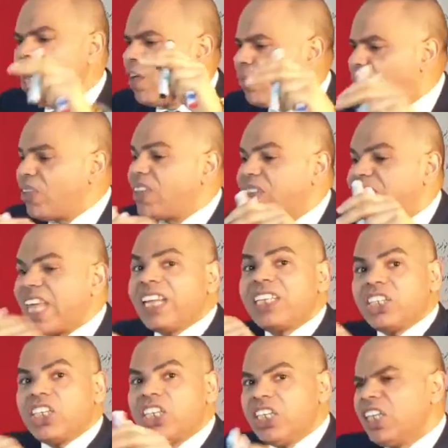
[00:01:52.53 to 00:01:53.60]
في
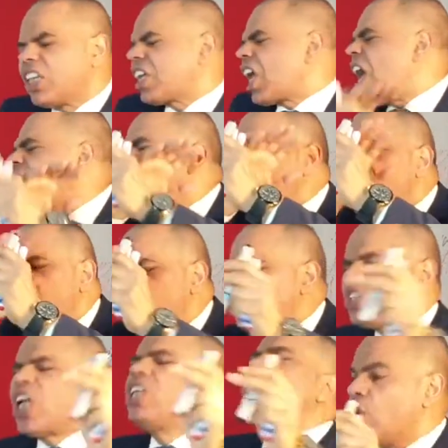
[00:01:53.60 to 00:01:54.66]
التنكير أي
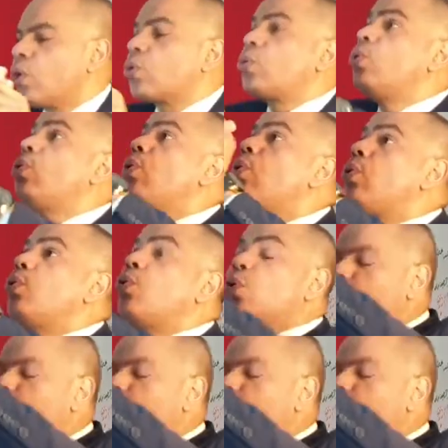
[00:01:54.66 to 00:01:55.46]
شيء كل